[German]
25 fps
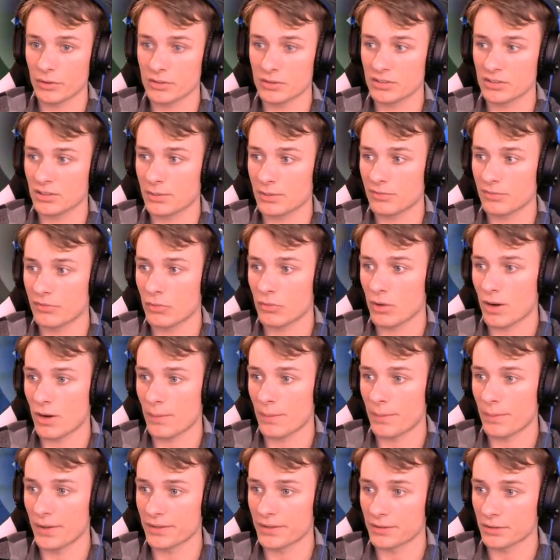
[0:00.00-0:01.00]
Sie dem
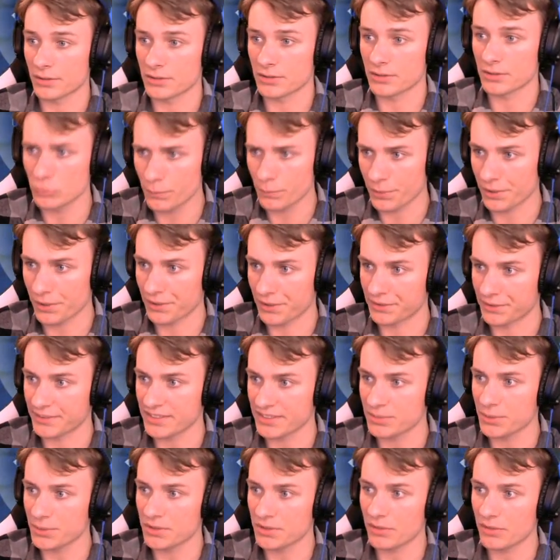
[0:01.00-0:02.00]
Vorarbeiter. Super,
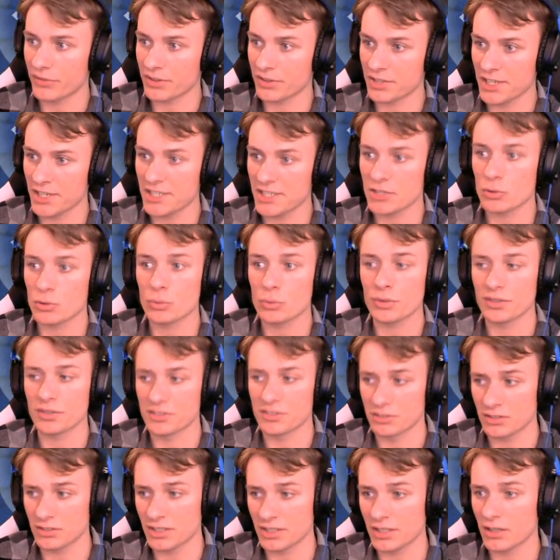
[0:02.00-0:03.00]
das wird die Verteidigung
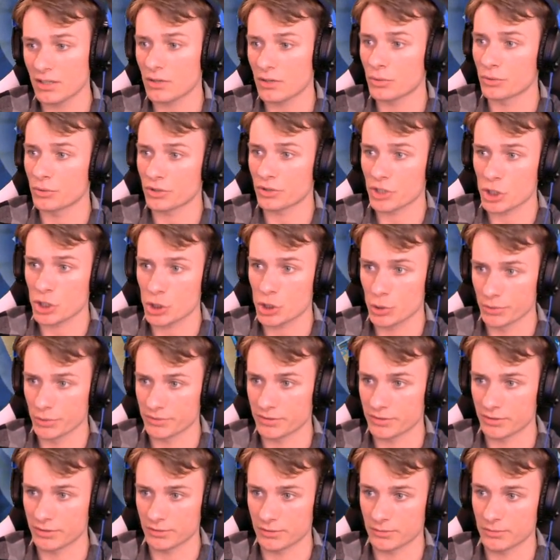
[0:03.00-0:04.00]
sicher
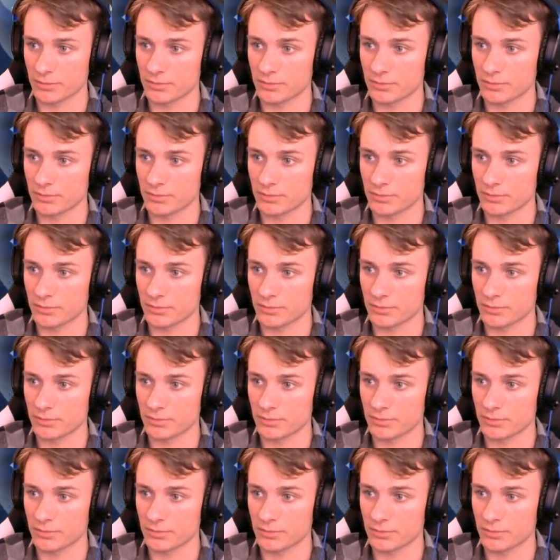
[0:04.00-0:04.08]
unterstützen.